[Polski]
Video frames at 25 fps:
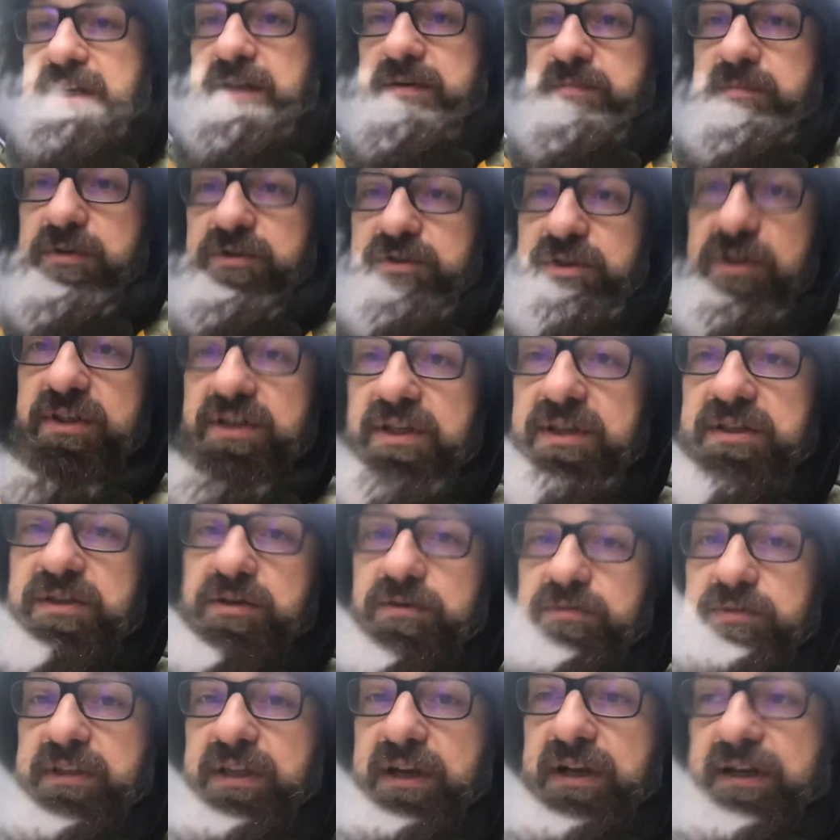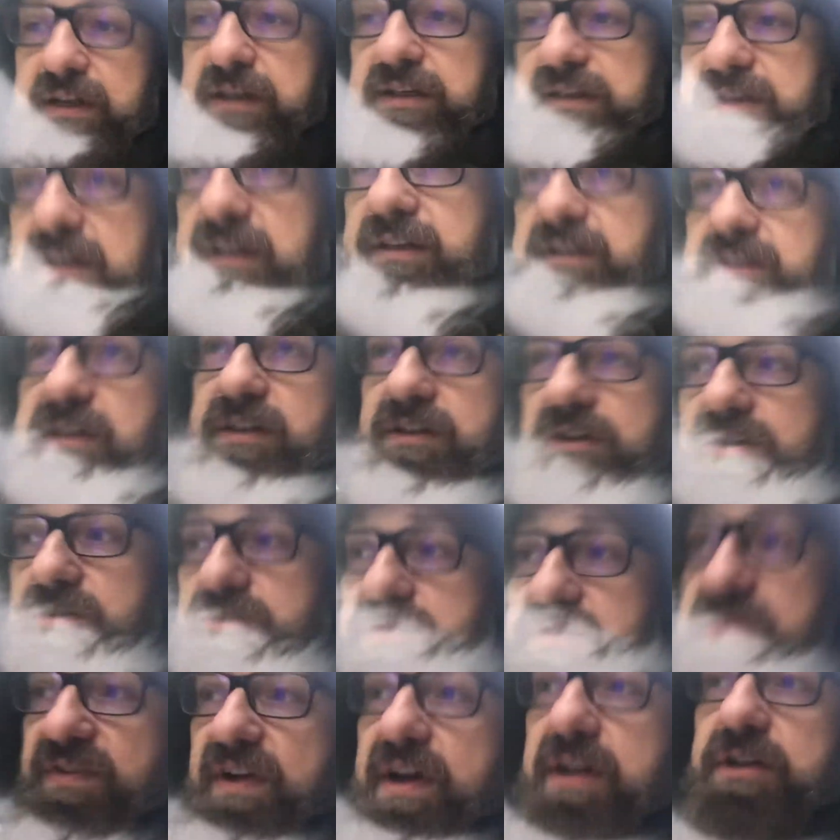może nie są tak y,
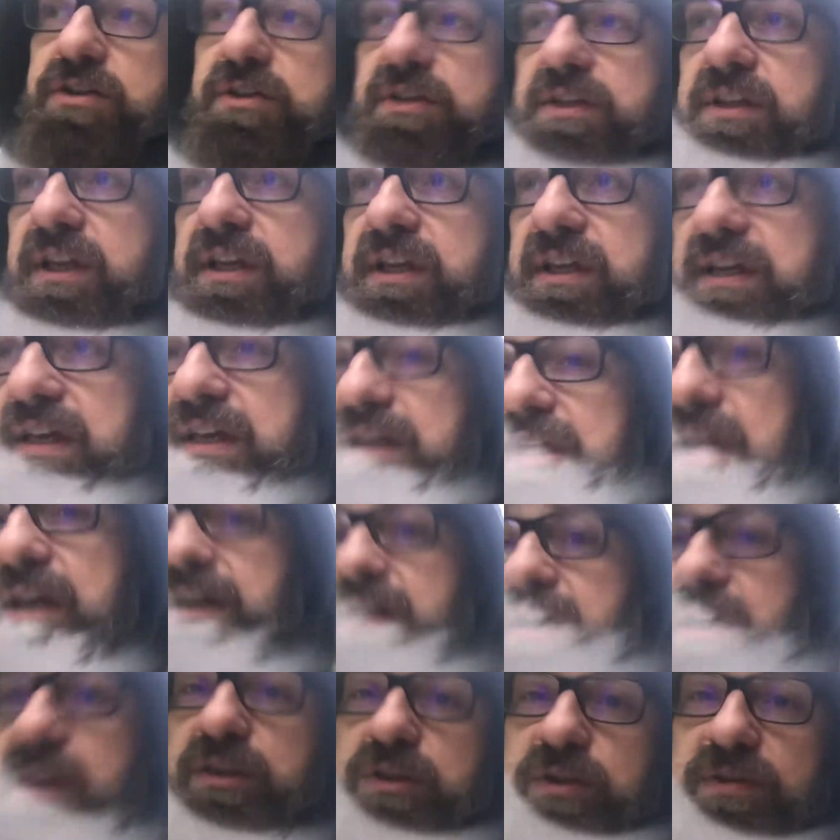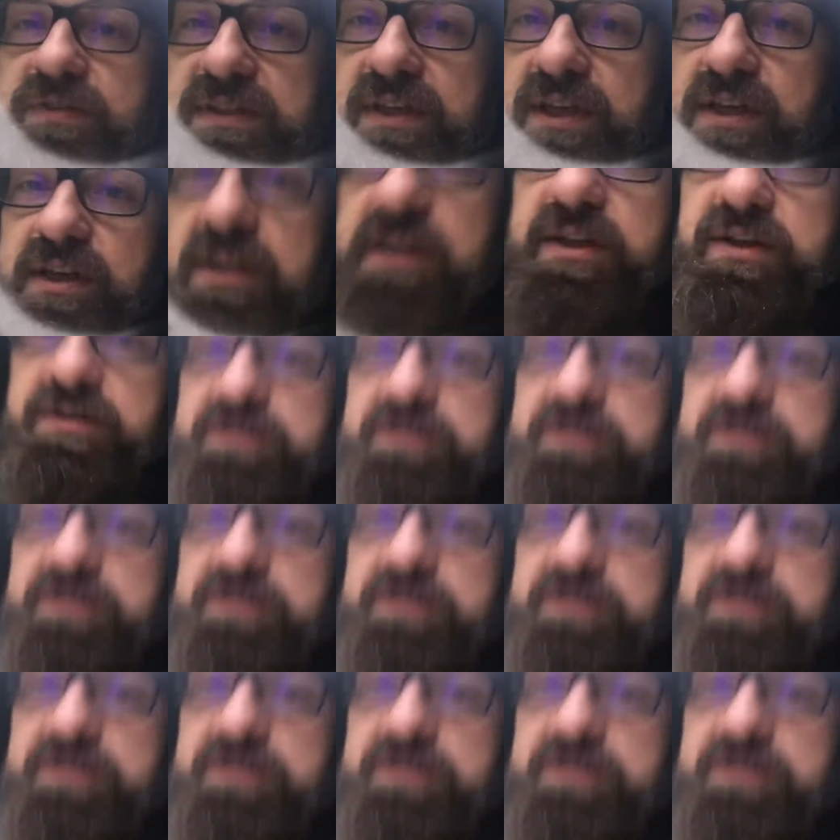rozważni, ale to wcale nie